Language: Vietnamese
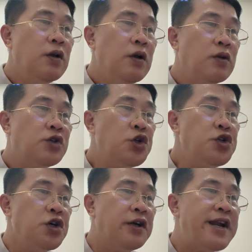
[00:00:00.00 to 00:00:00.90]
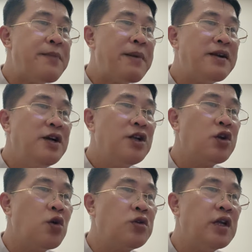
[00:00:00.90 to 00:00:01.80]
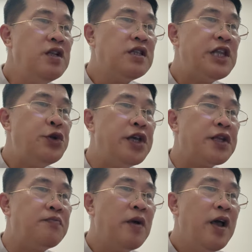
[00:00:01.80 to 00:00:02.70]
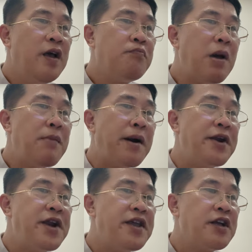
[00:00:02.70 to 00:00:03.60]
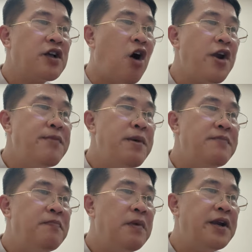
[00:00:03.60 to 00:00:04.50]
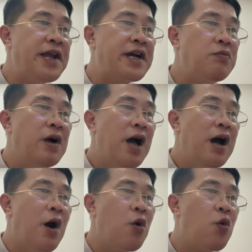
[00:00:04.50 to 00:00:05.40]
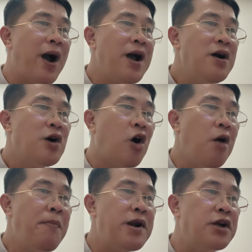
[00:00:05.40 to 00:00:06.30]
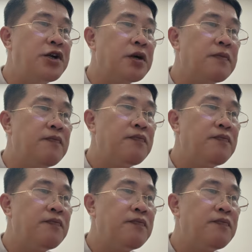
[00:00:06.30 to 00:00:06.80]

Suýt chút nữa để đem anh, thôn tính, tiêu diệt. May mà ở đây có đế binh, nếu không hậu quả khó mà lường được.